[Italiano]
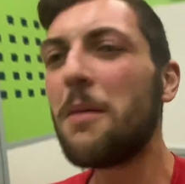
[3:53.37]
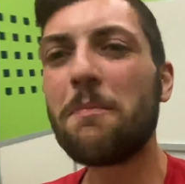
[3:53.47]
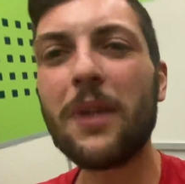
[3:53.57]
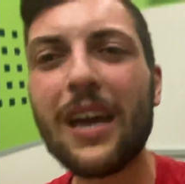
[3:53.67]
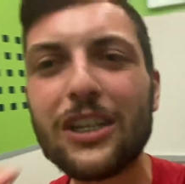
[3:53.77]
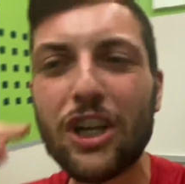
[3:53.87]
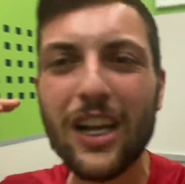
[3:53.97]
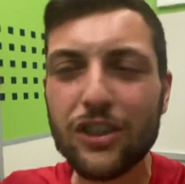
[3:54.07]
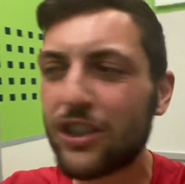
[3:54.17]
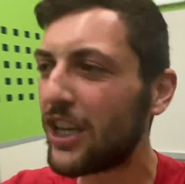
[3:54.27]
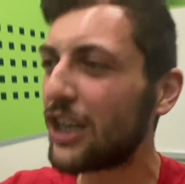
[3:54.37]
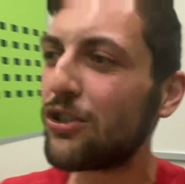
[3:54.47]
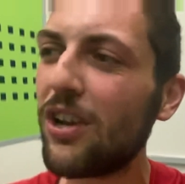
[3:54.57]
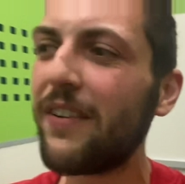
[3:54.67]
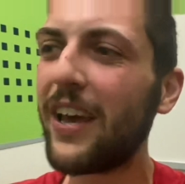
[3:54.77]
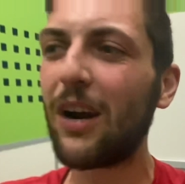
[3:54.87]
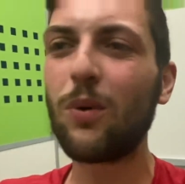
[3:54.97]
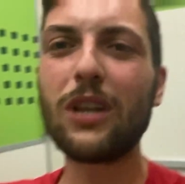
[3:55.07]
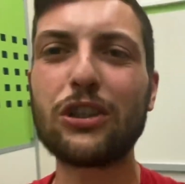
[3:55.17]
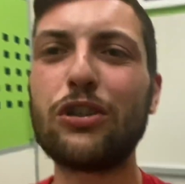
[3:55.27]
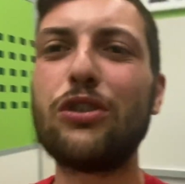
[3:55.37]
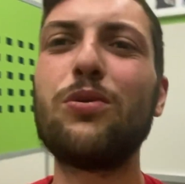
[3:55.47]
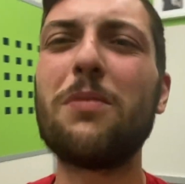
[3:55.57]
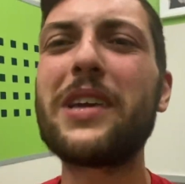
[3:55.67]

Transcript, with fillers: Eh, Sergio Oliveira quando ha sostituito